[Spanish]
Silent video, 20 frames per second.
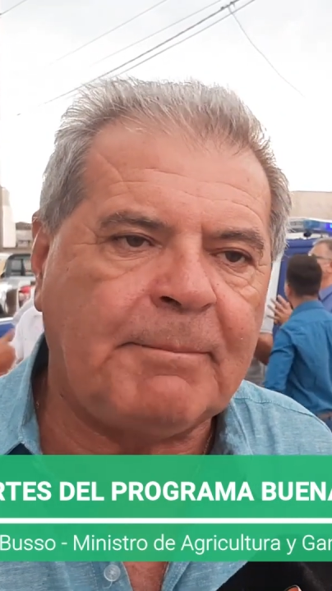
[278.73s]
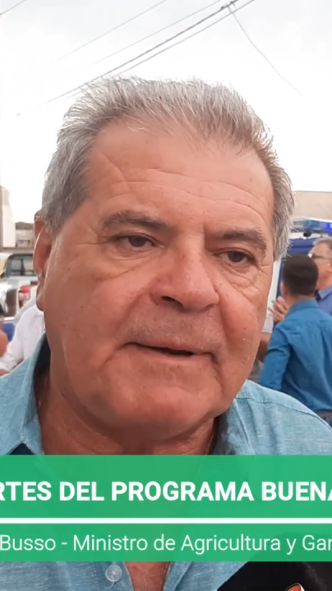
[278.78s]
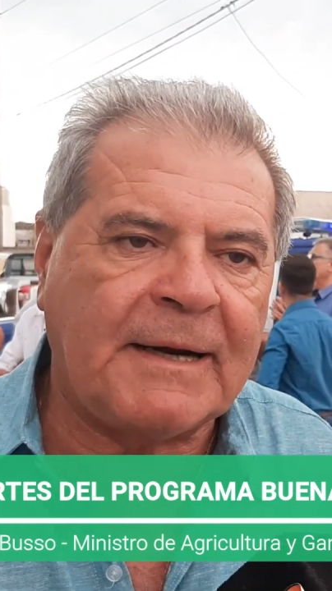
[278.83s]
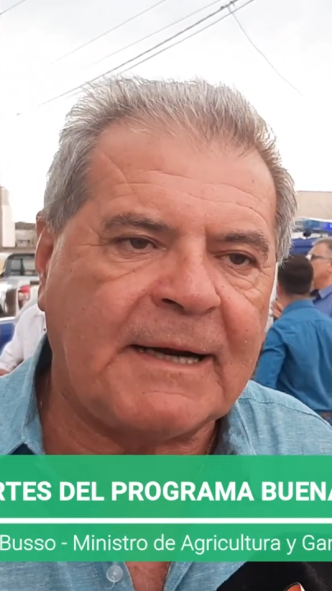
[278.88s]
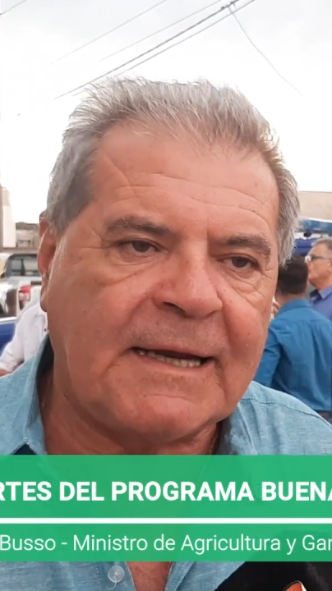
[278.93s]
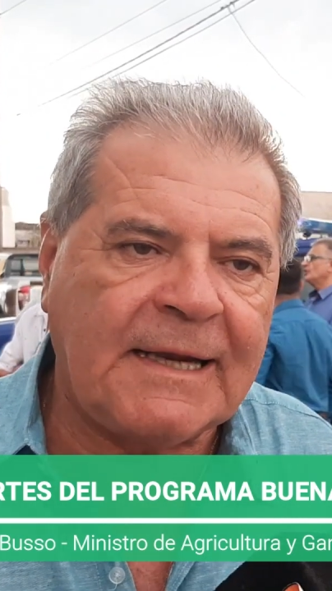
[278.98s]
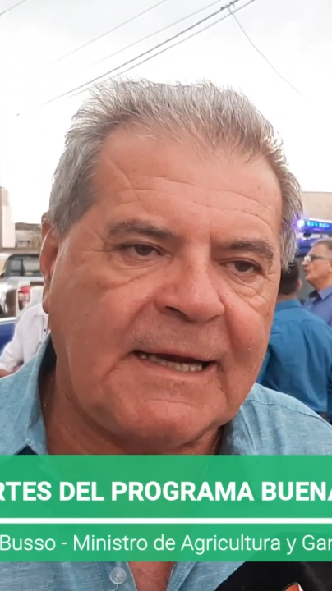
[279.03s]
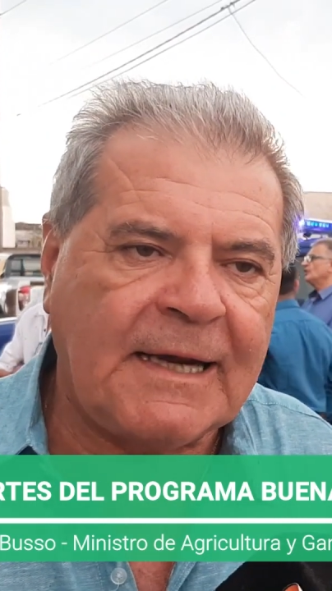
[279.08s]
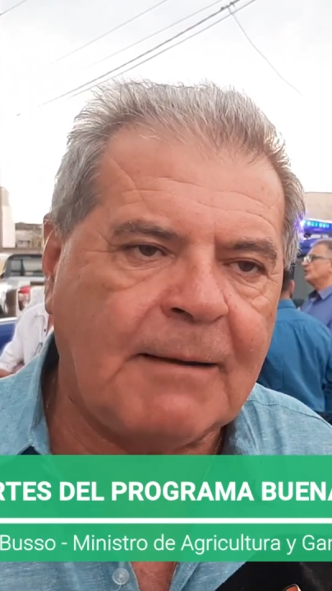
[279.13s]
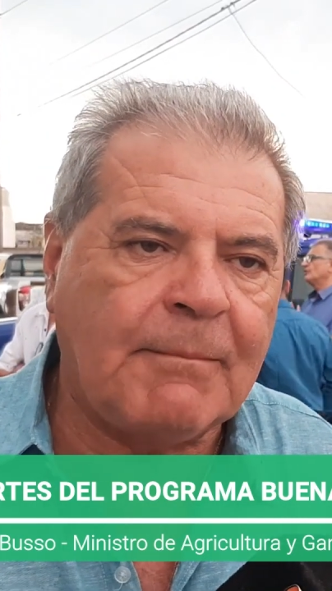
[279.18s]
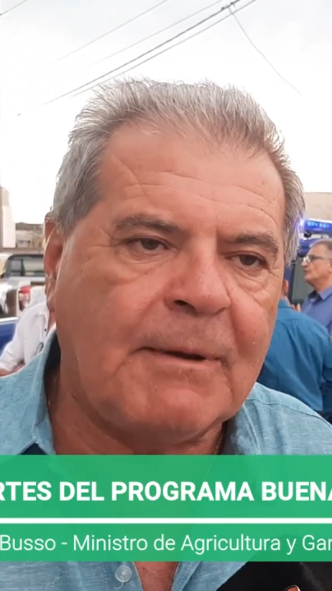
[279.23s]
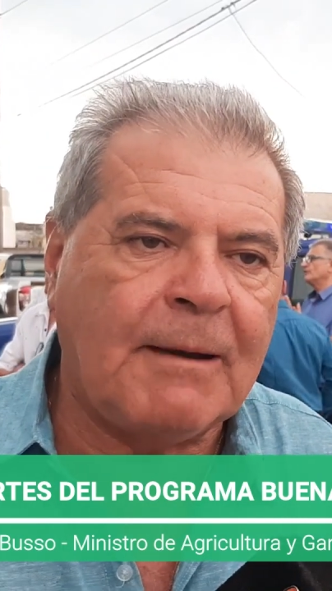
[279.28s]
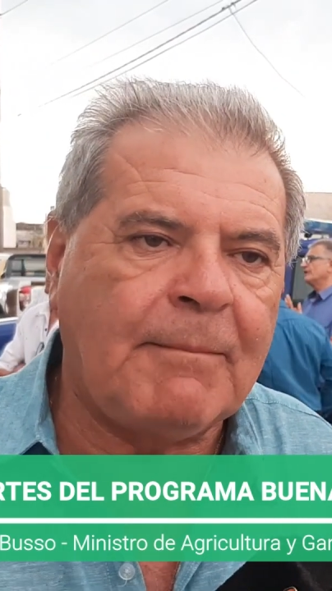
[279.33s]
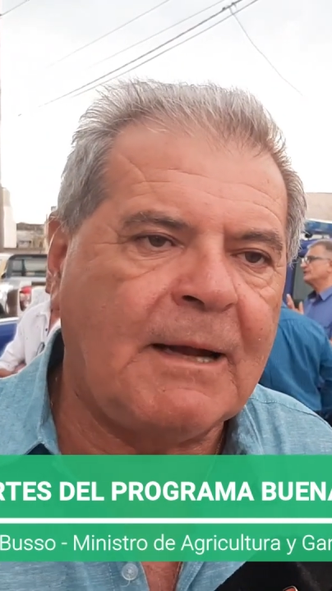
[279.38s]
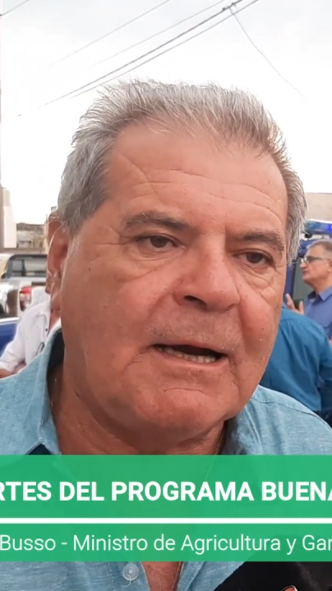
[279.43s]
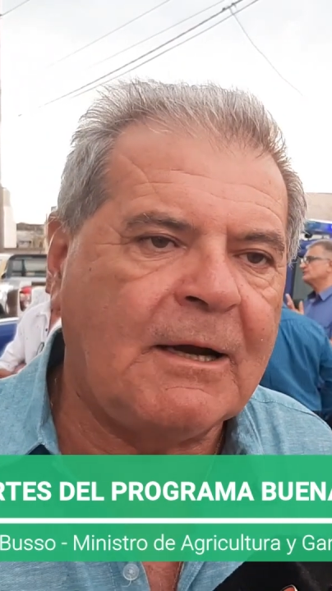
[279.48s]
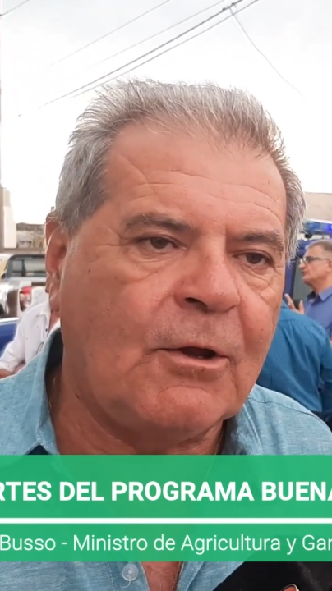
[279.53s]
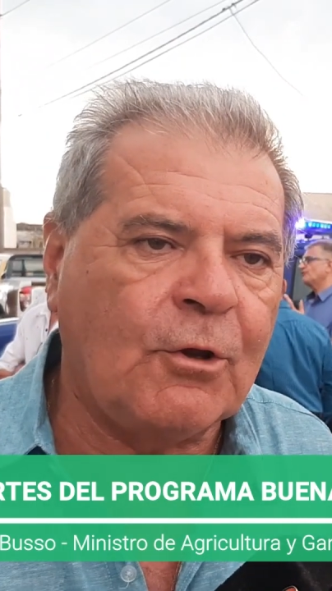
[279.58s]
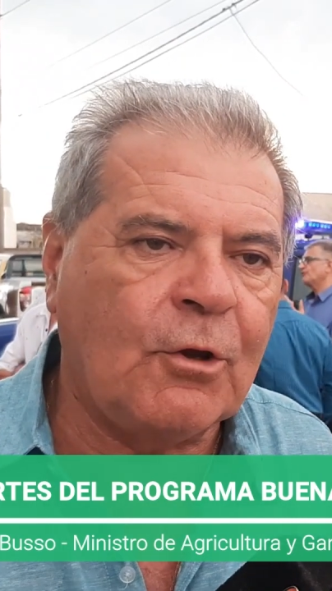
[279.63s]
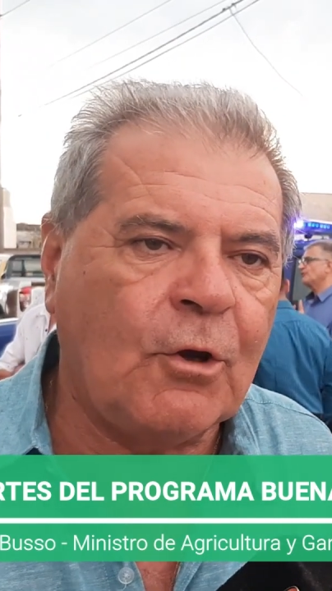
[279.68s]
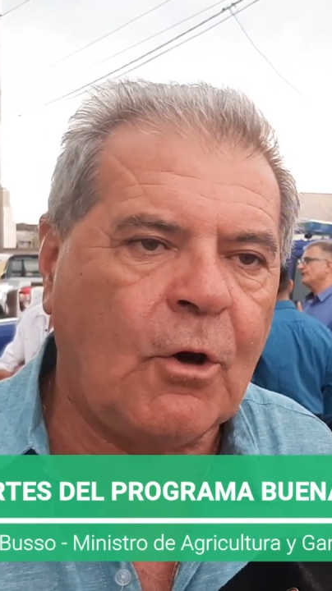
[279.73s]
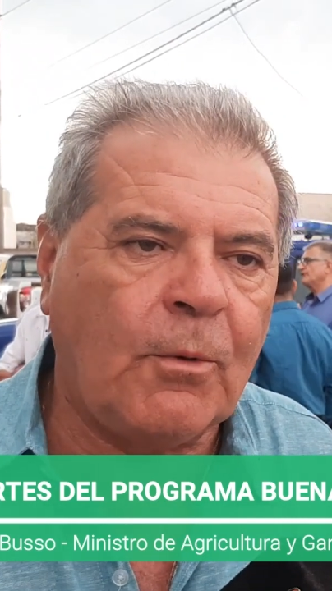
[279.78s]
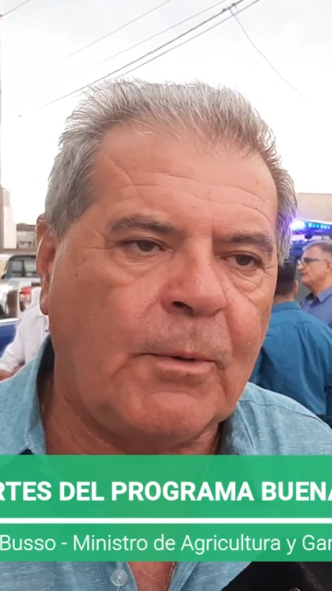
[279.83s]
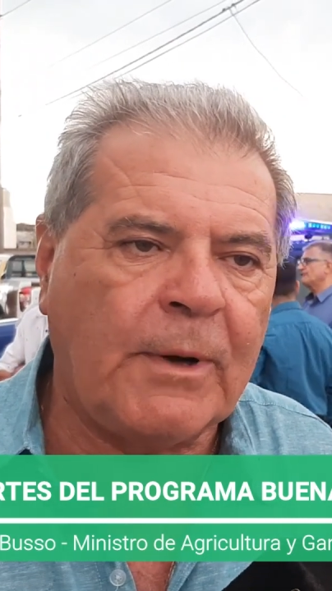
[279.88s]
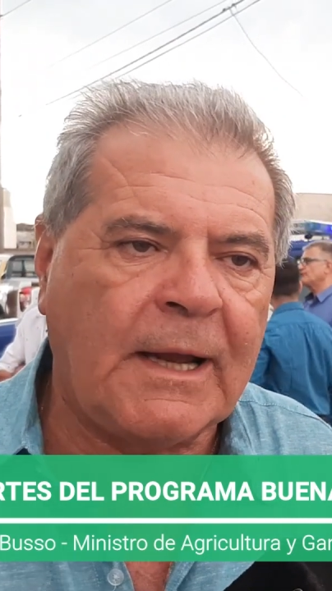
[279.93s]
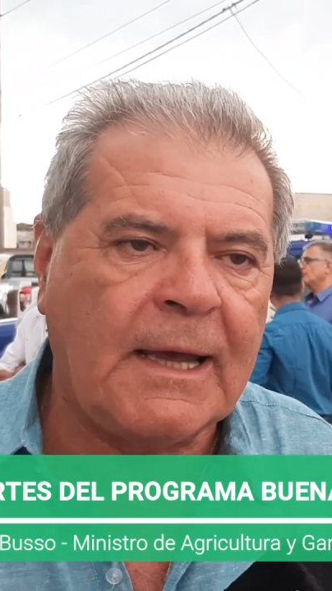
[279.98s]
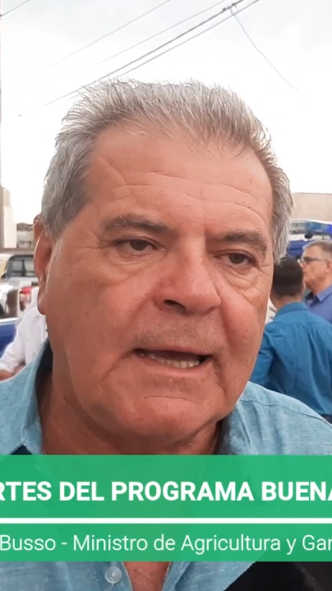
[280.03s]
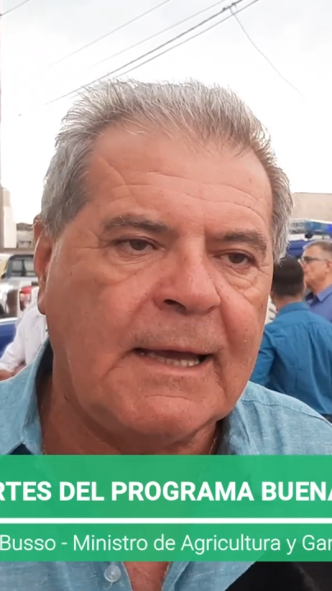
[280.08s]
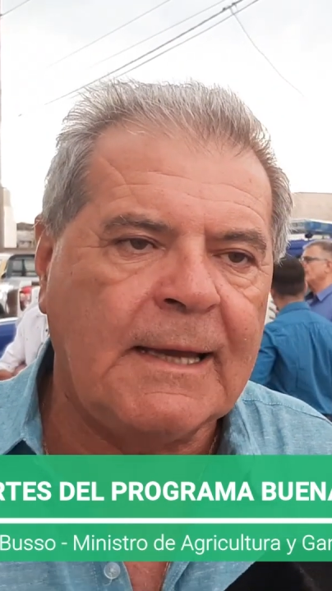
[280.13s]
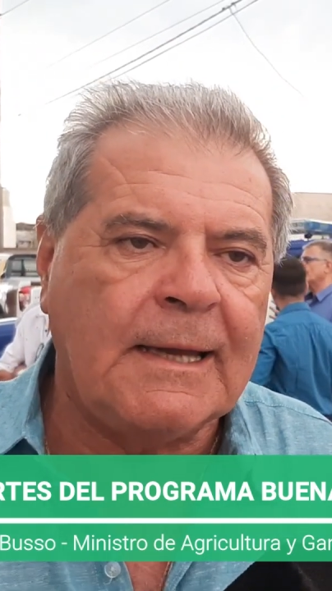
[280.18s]
para generar más mano de
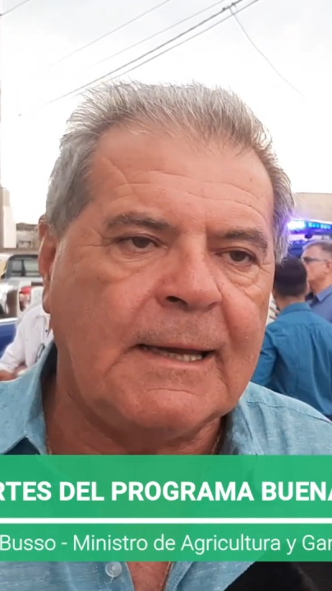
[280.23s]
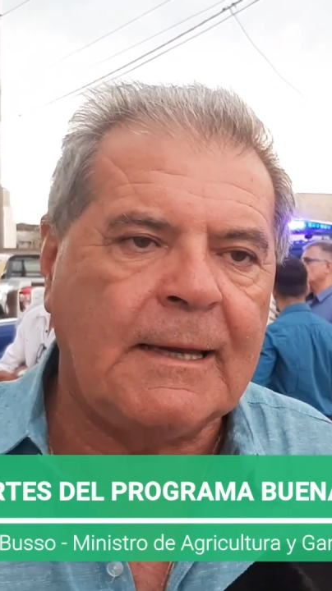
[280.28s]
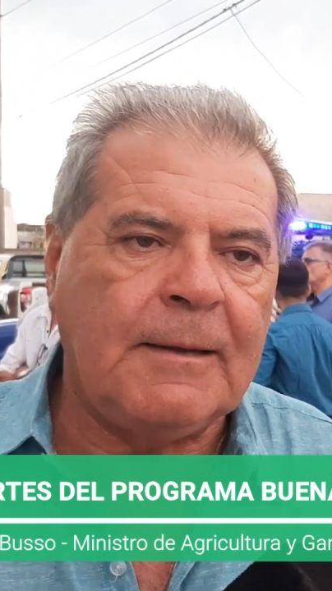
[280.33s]
obra